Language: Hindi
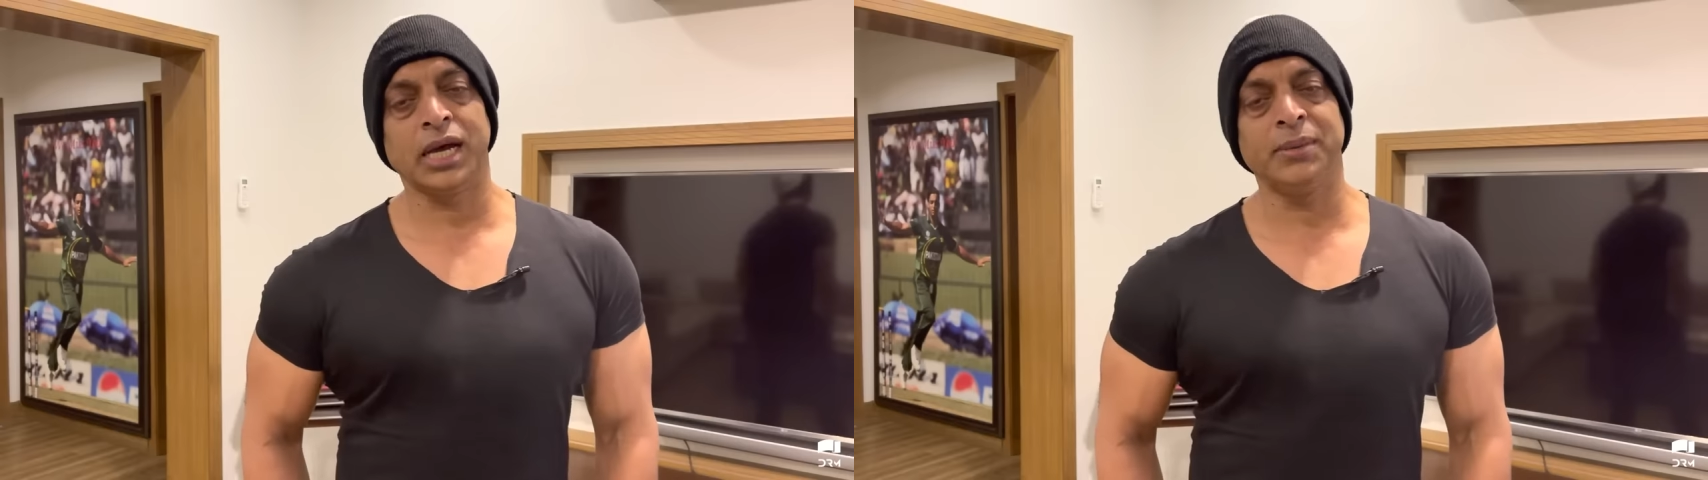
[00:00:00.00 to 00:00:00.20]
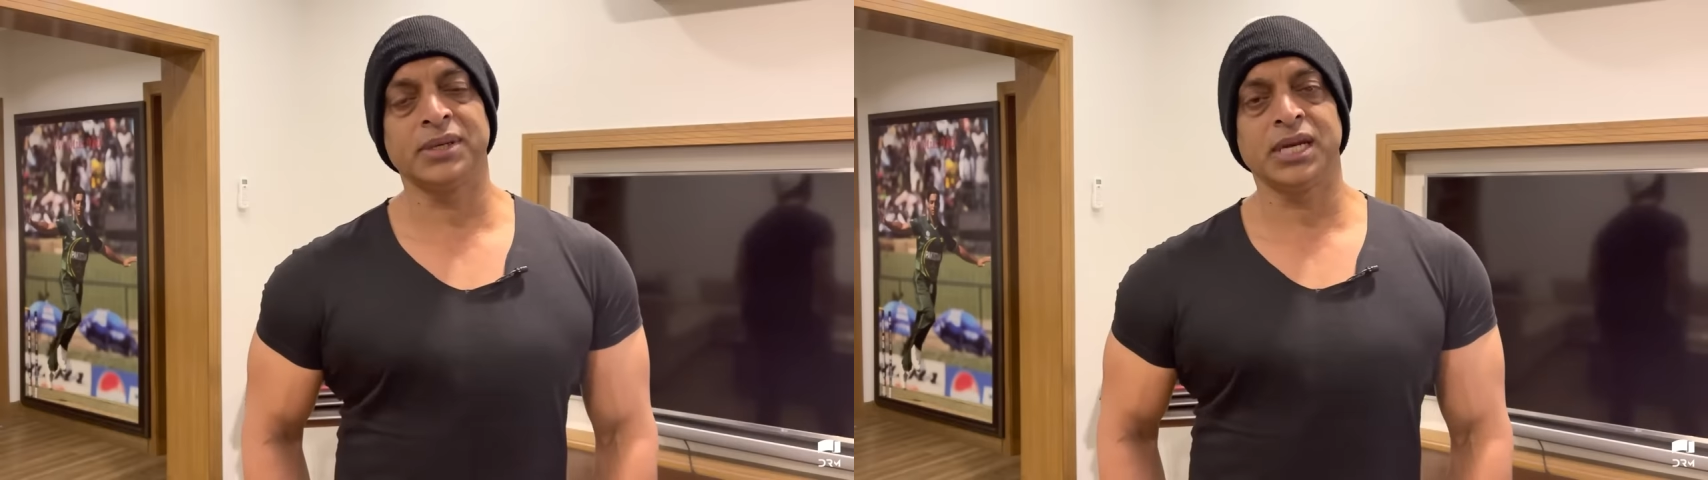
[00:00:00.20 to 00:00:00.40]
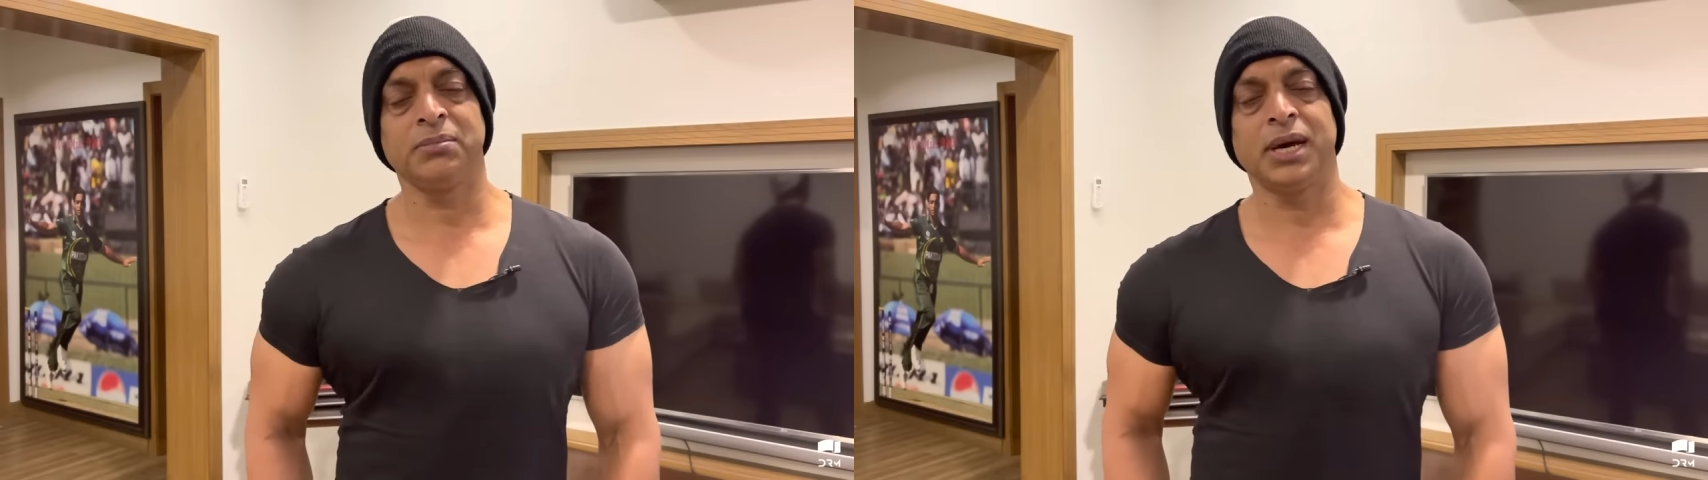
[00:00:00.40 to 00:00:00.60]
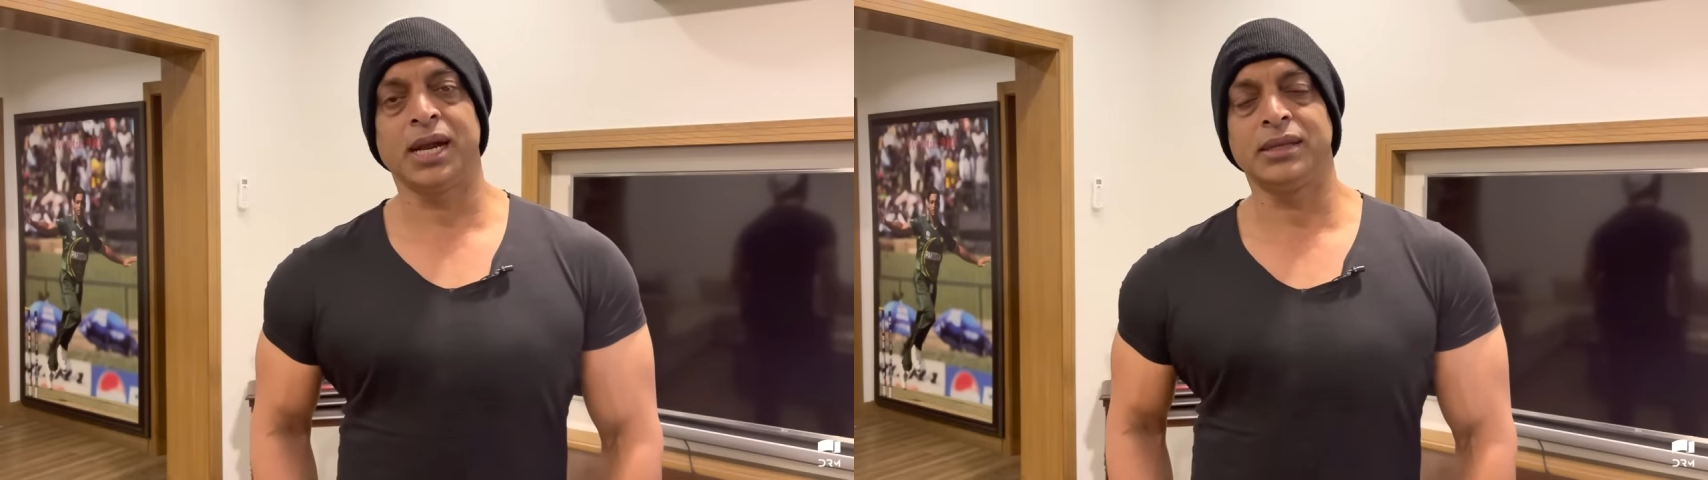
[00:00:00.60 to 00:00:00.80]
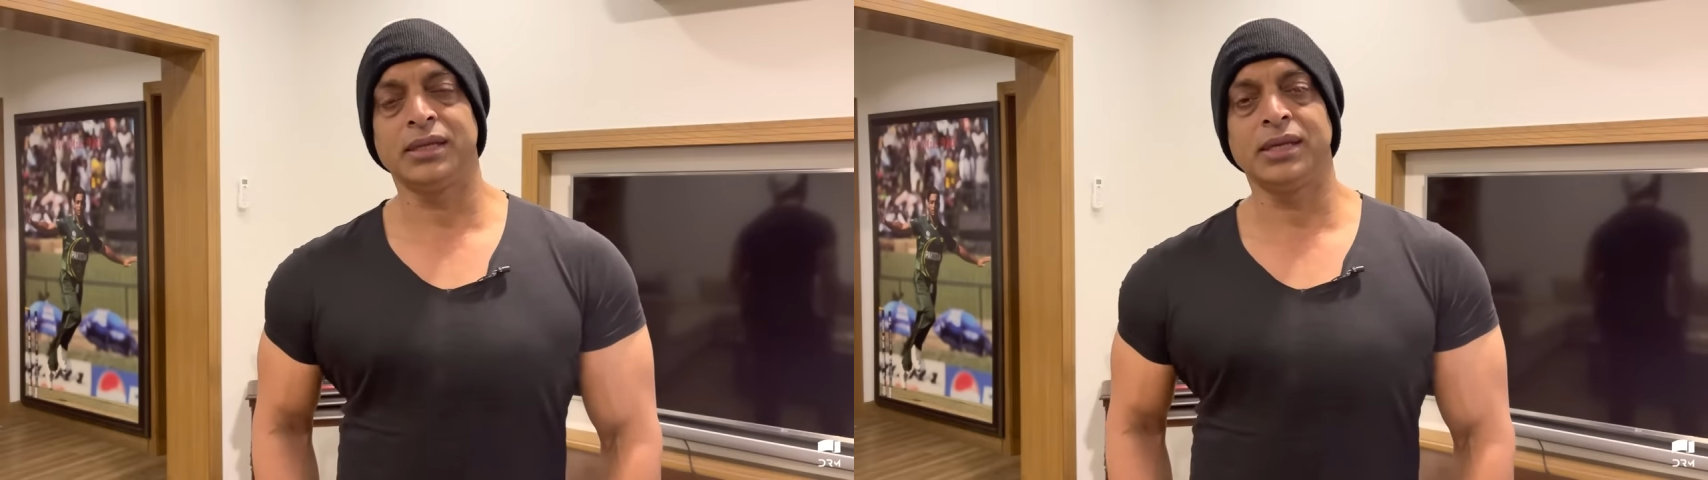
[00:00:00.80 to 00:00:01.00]
टाइम के साथ
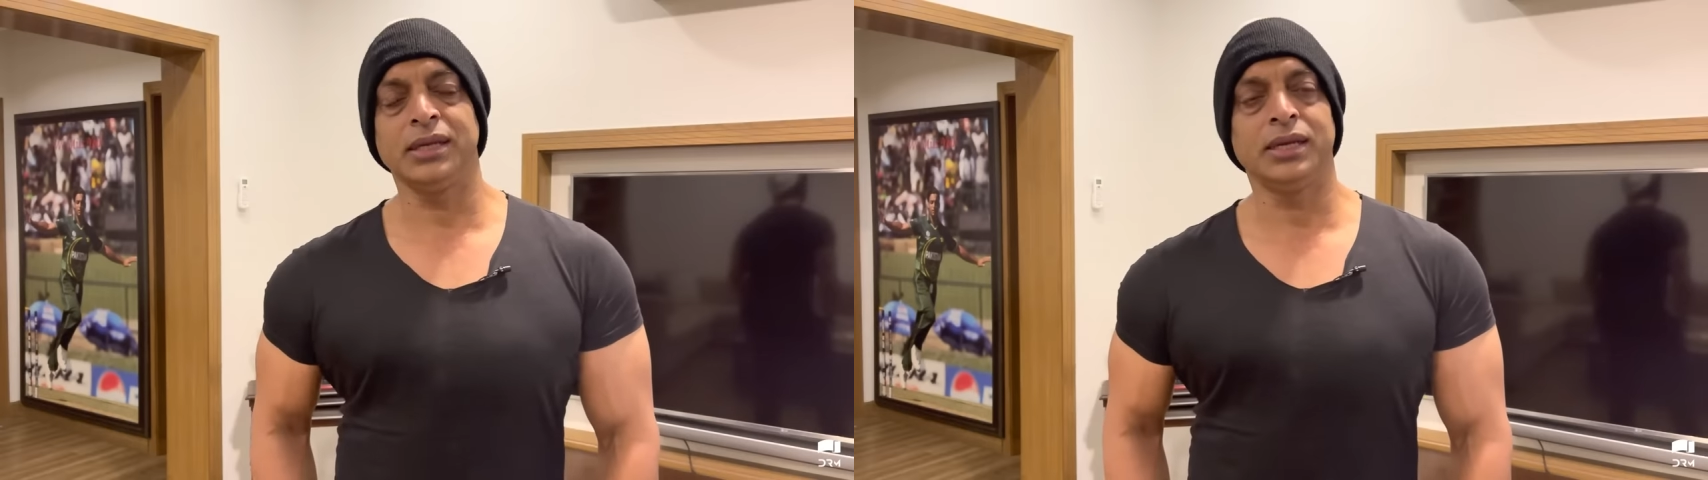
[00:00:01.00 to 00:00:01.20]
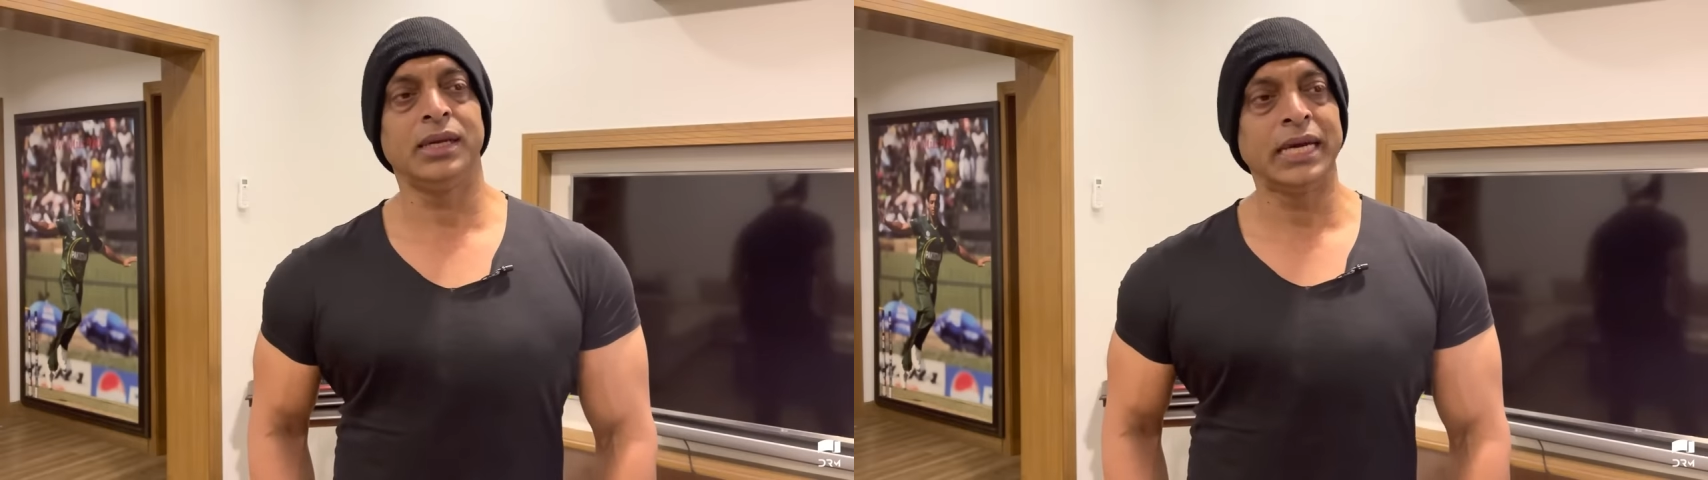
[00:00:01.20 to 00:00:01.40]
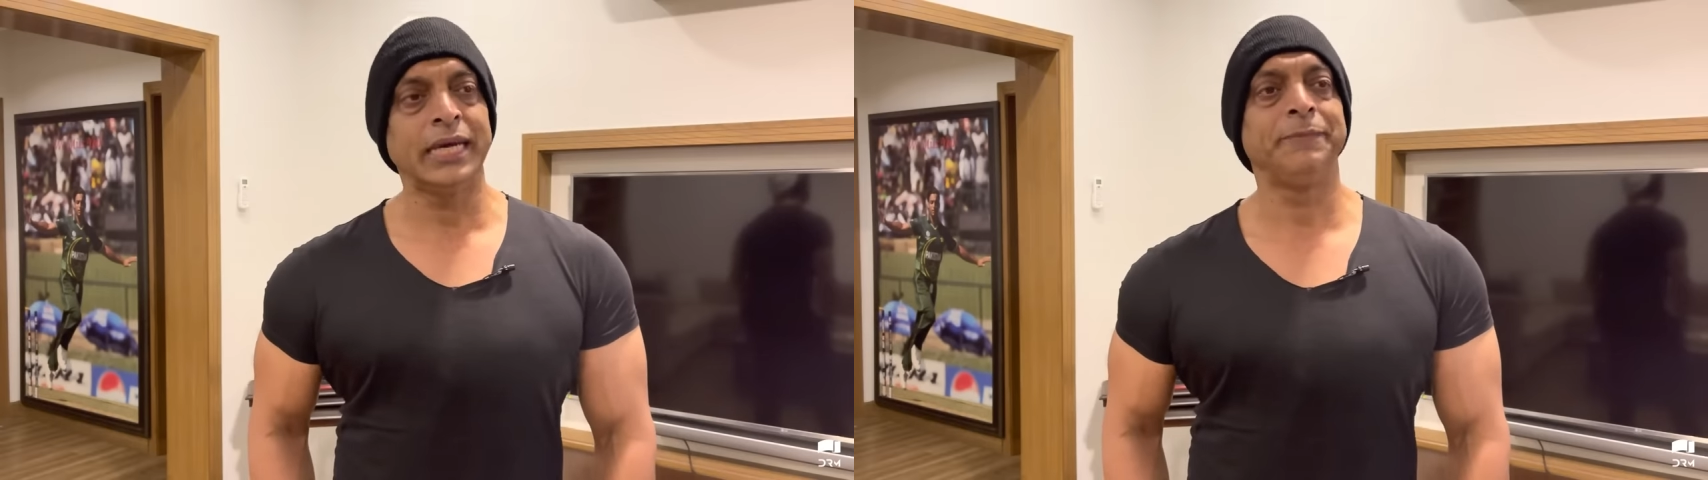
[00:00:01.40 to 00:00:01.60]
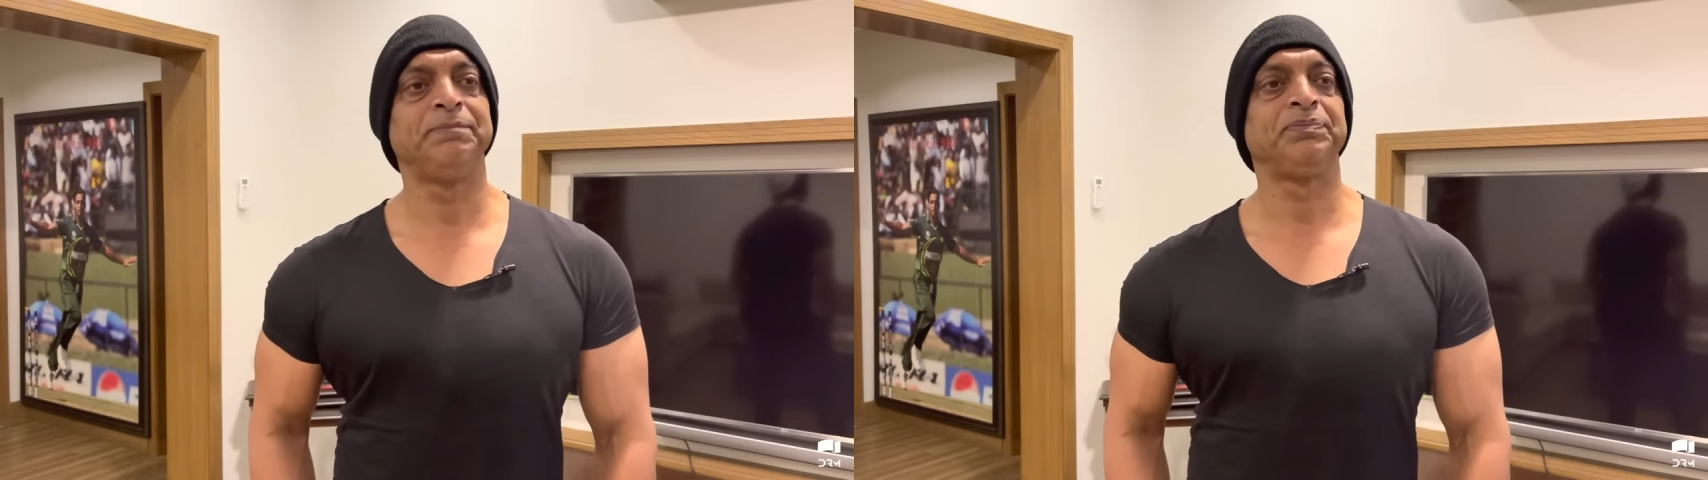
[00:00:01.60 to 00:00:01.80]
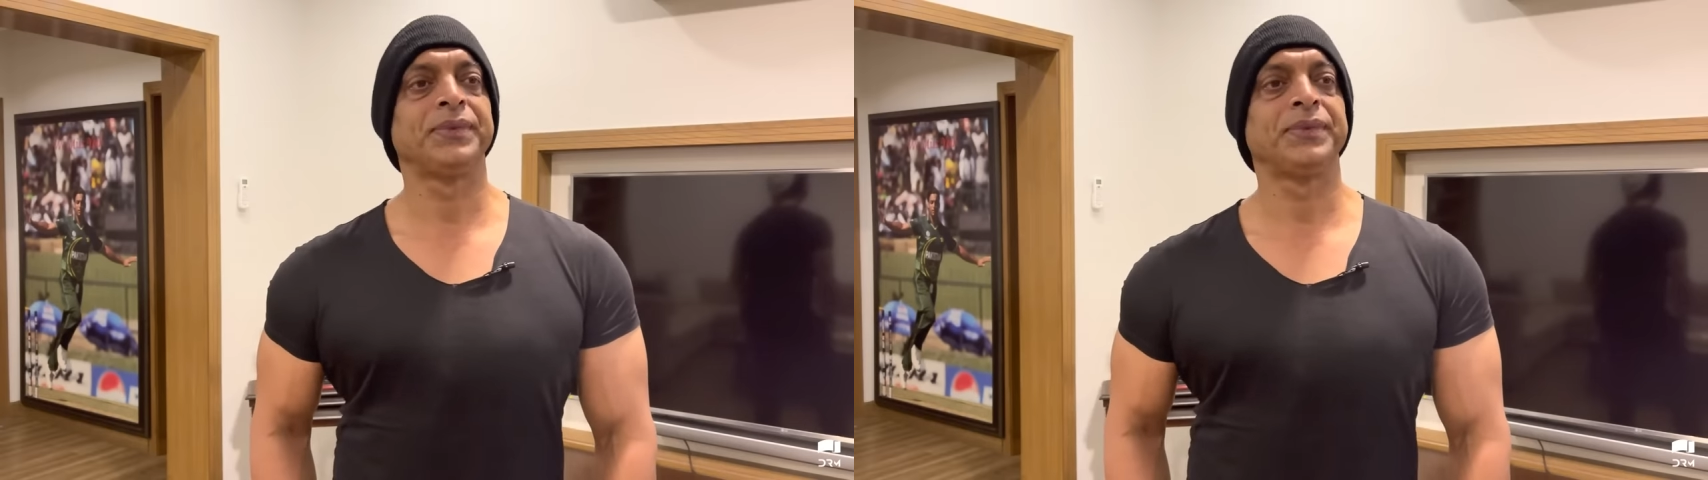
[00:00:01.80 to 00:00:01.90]
बाहर आती रहेंगी लेकिन